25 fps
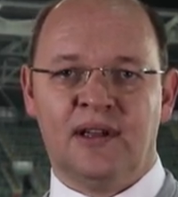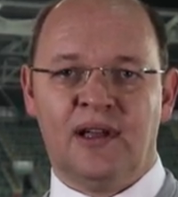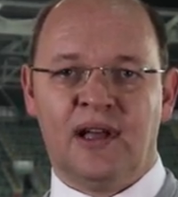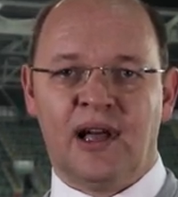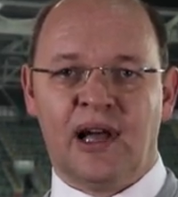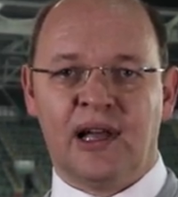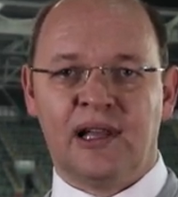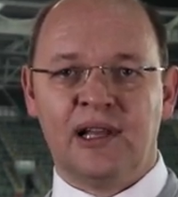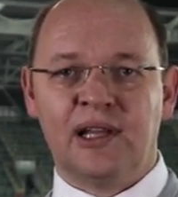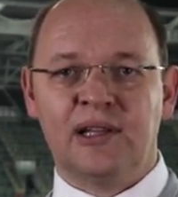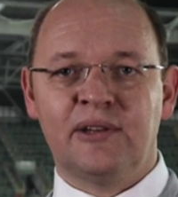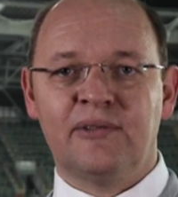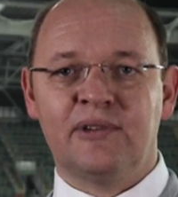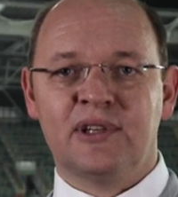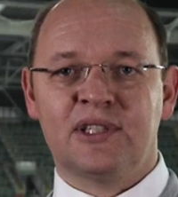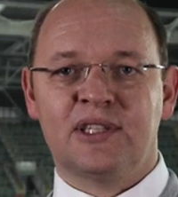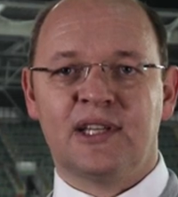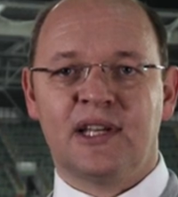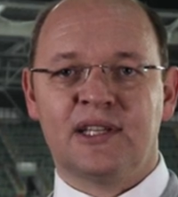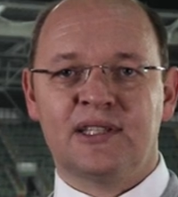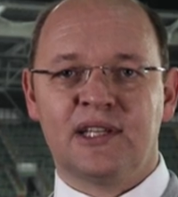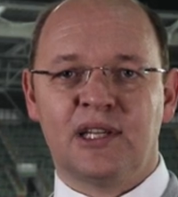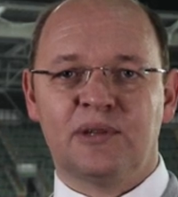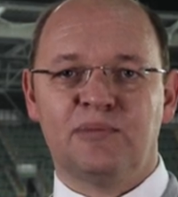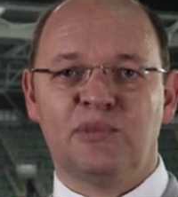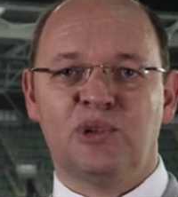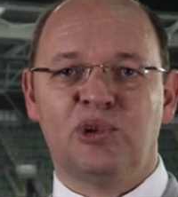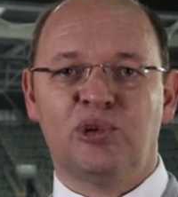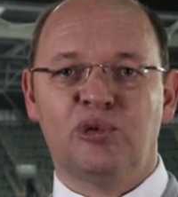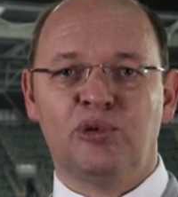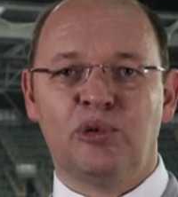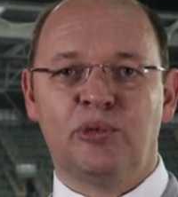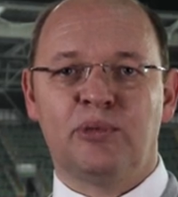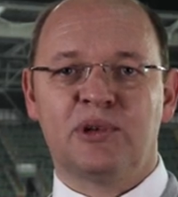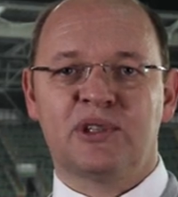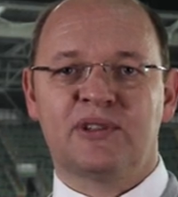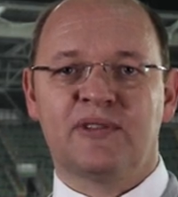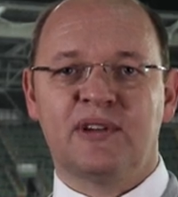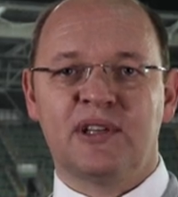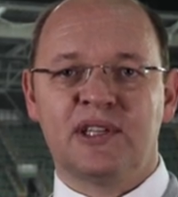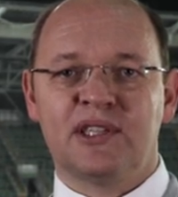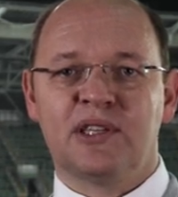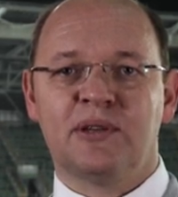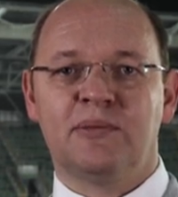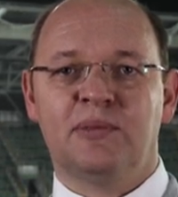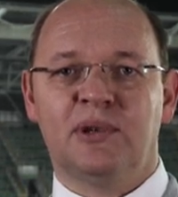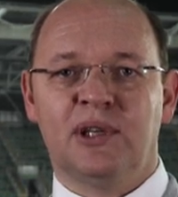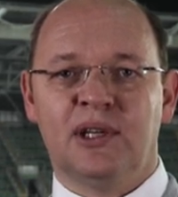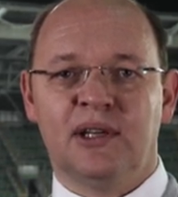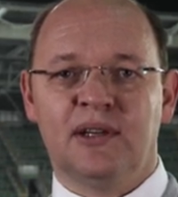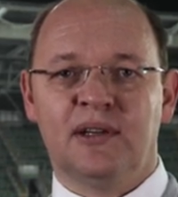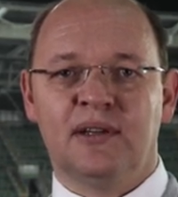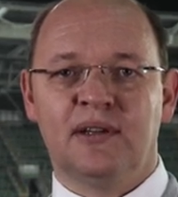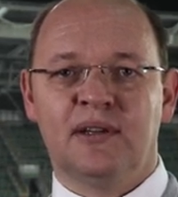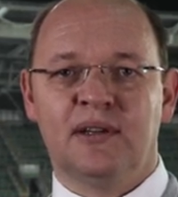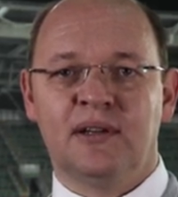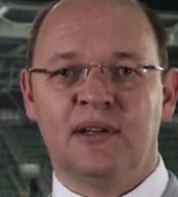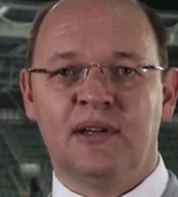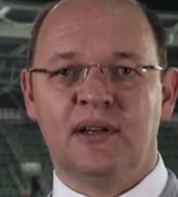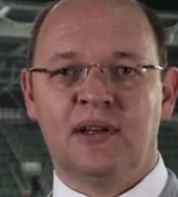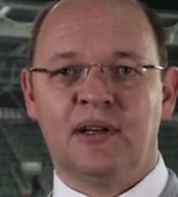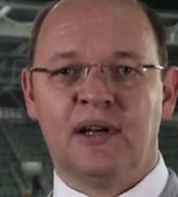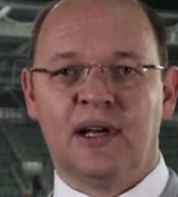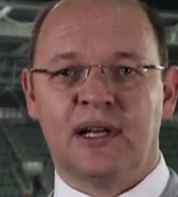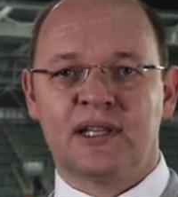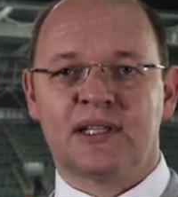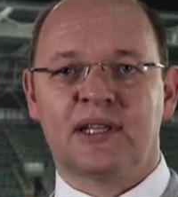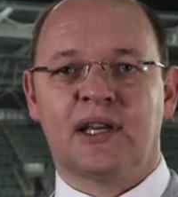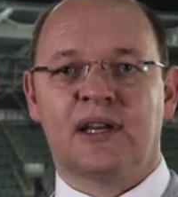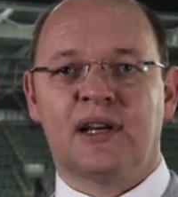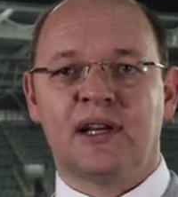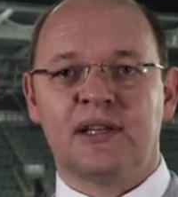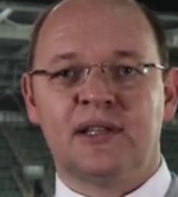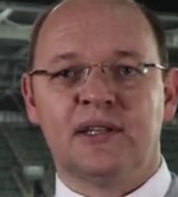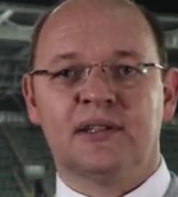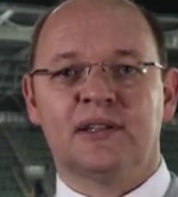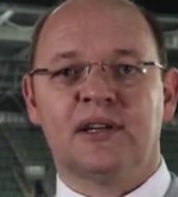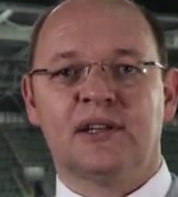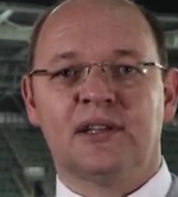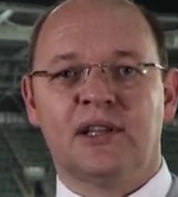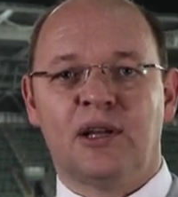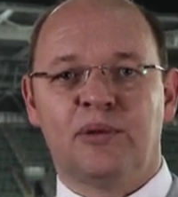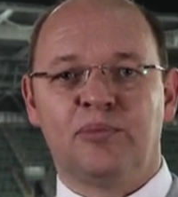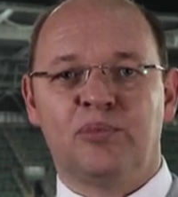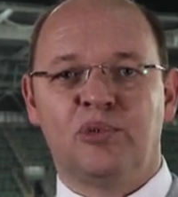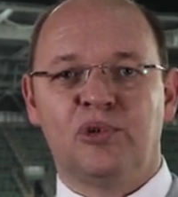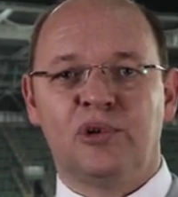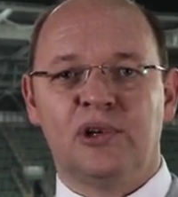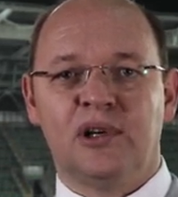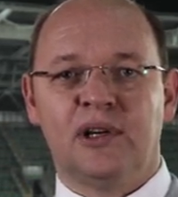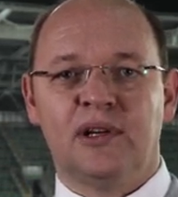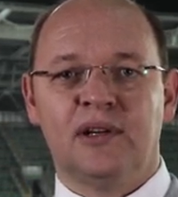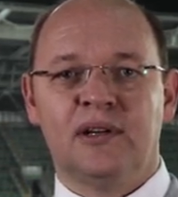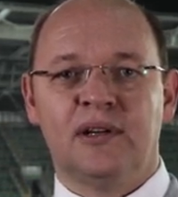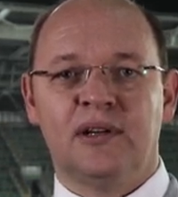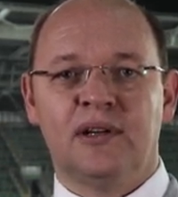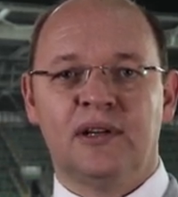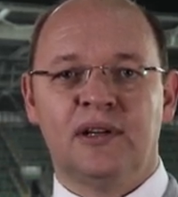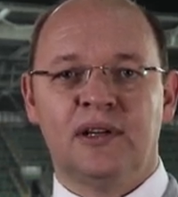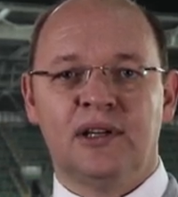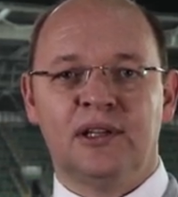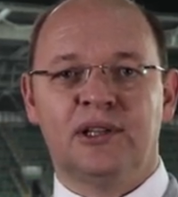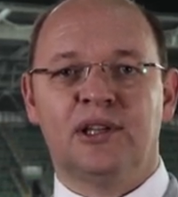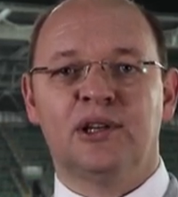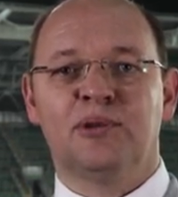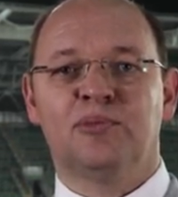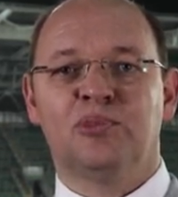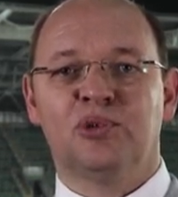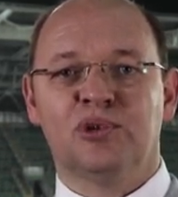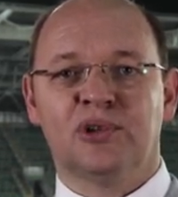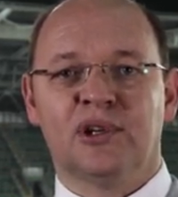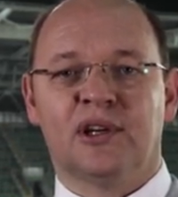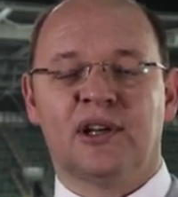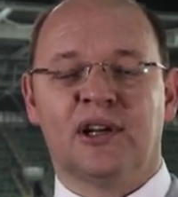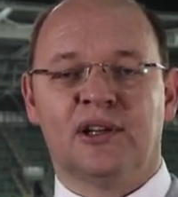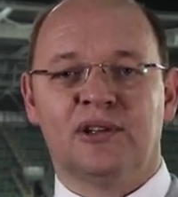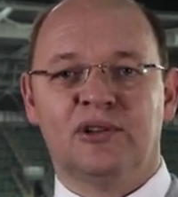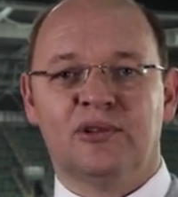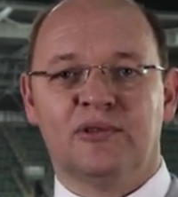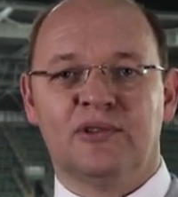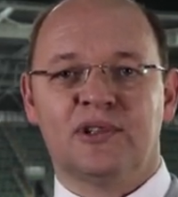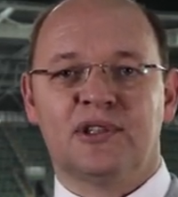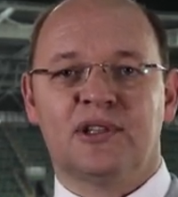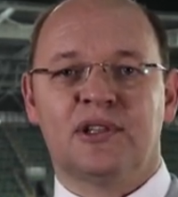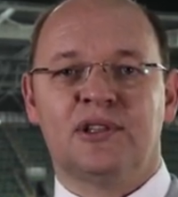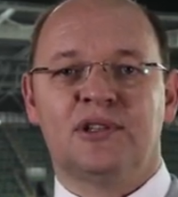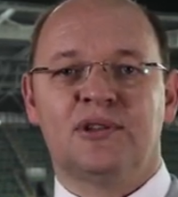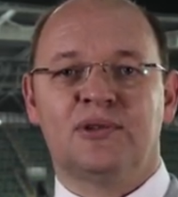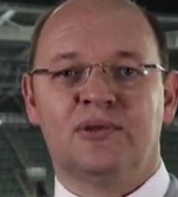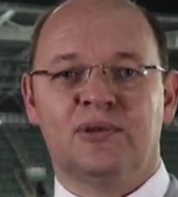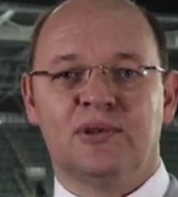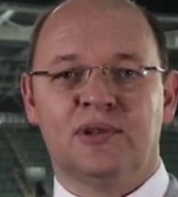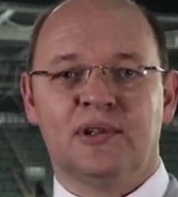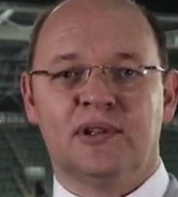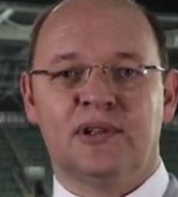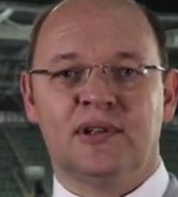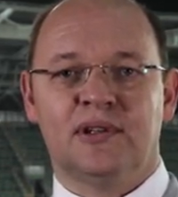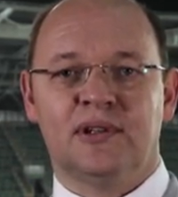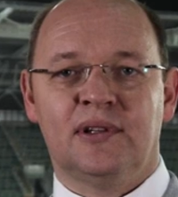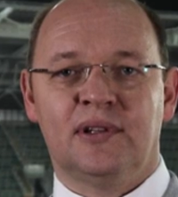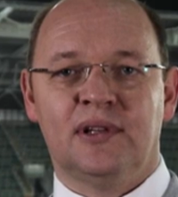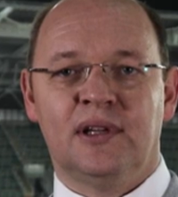Оглядываясь назад, мы думаем о своей семье, о соратниках на поле и трибунах родного стадиона.